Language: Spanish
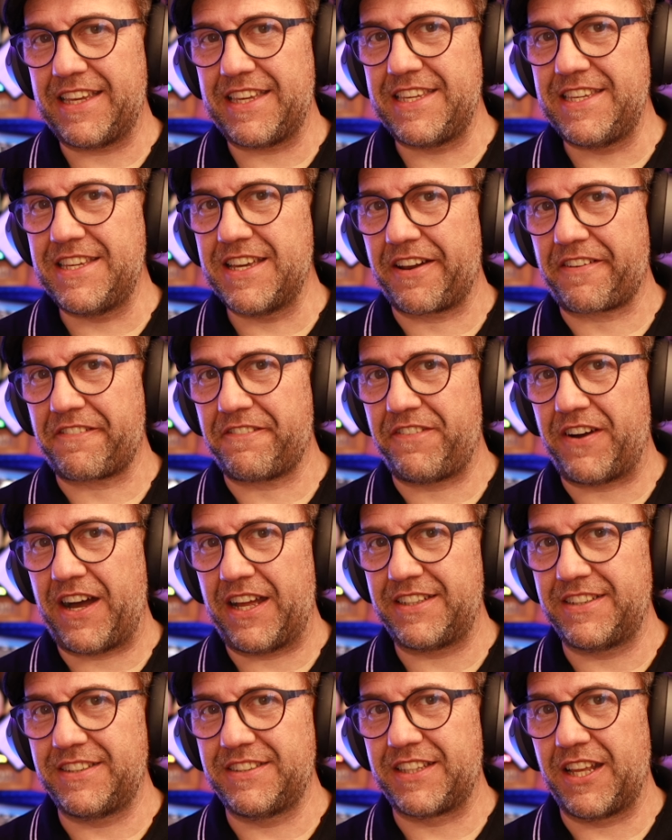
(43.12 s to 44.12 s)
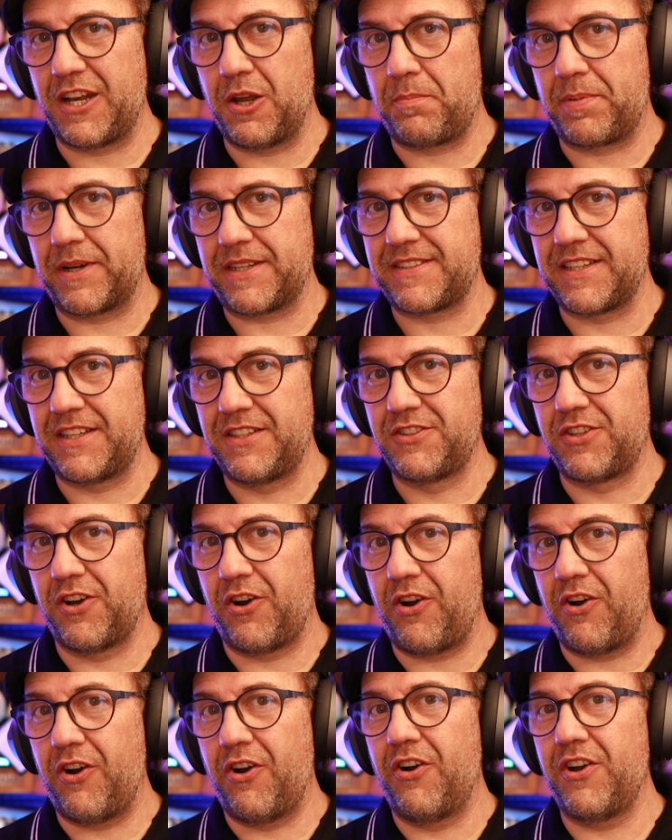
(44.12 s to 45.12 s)
EarFan te los
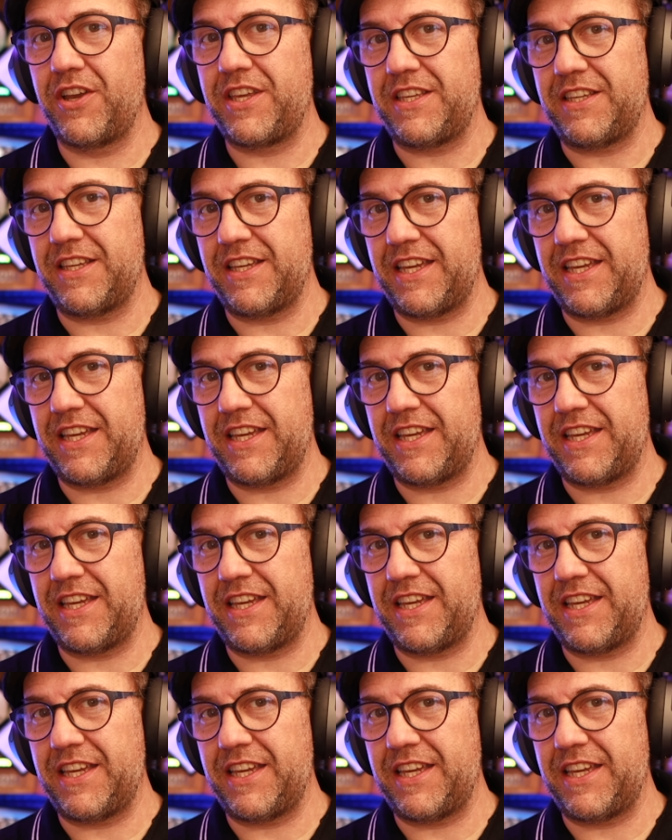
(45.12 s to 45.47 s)
presento hoy